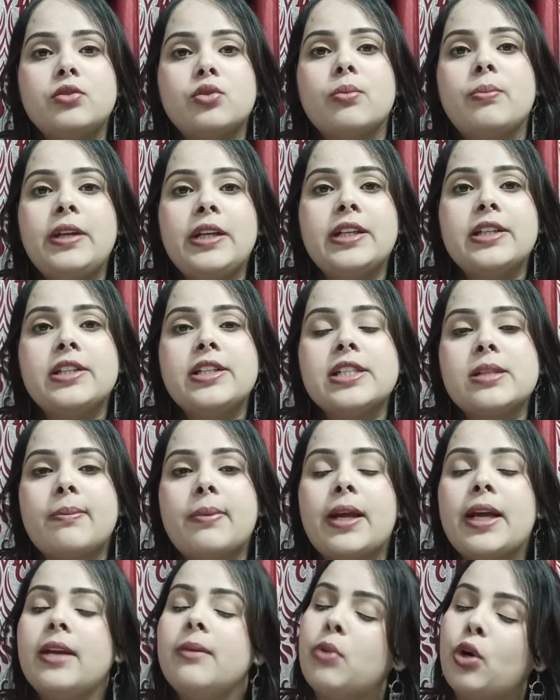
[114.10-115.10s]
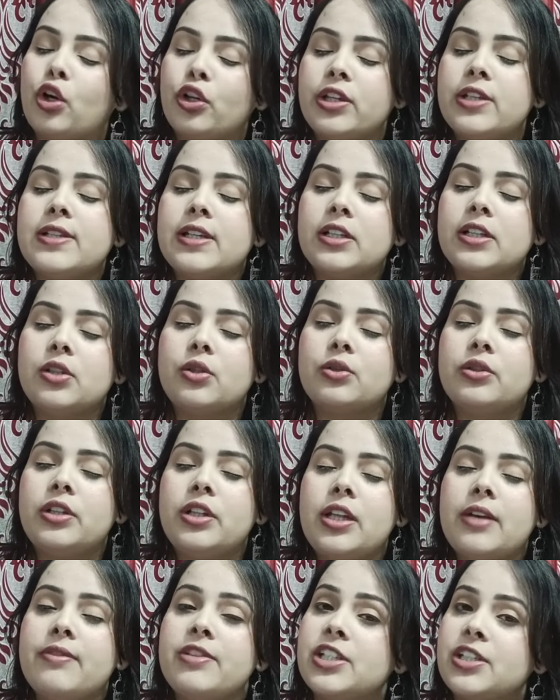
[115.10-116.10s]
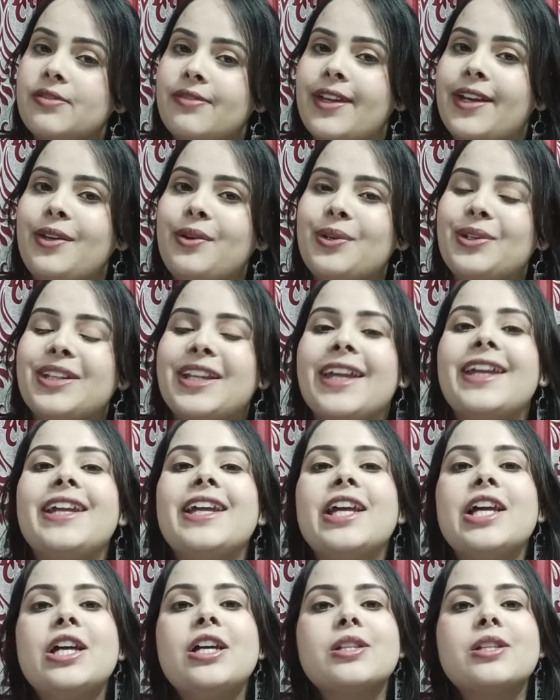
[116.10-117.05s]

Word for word: जो मिल्क की सप्लाई बहुत ही ज़्यादा होती है विच इज़ वेरी गुड थिंग